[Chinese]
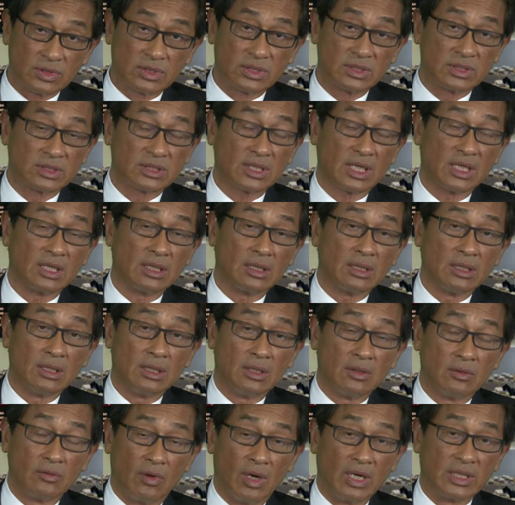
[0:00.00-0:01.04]
市在
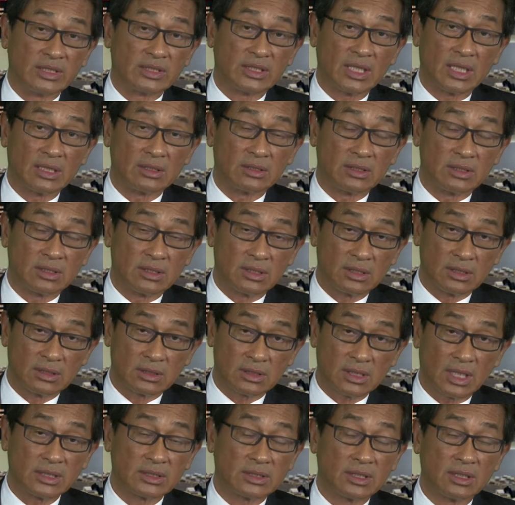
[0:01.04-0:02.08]
往上。
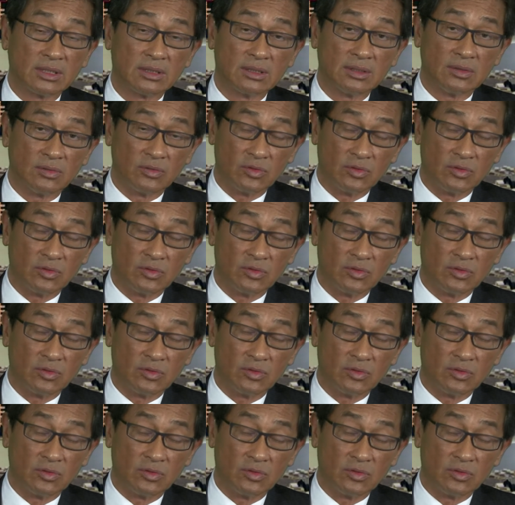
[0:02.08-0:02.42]
再升